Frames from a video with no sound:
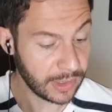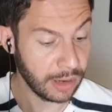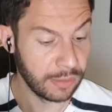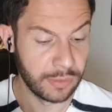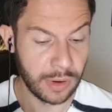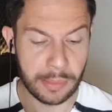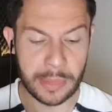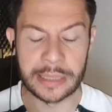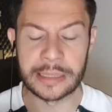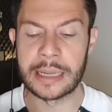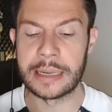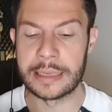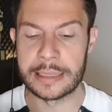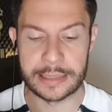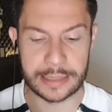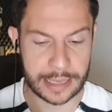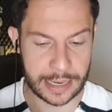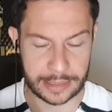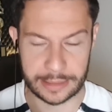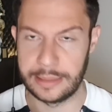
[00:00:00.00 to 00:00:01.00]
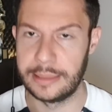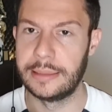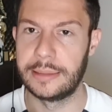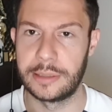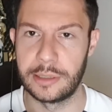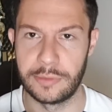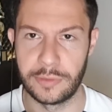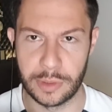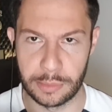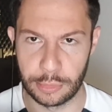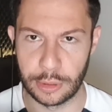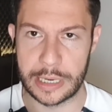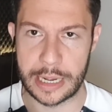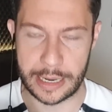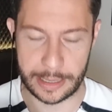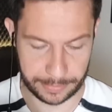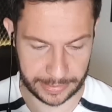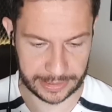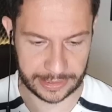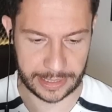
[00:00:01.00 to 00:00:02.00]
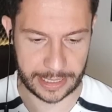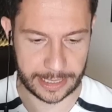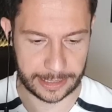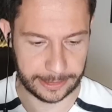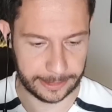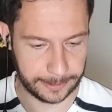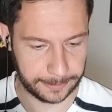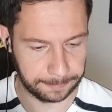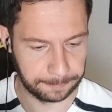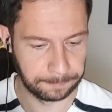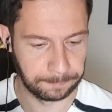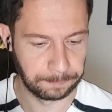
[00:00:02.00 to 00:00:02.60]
Vamos analisar aqui então, vamos lá, rapaziada.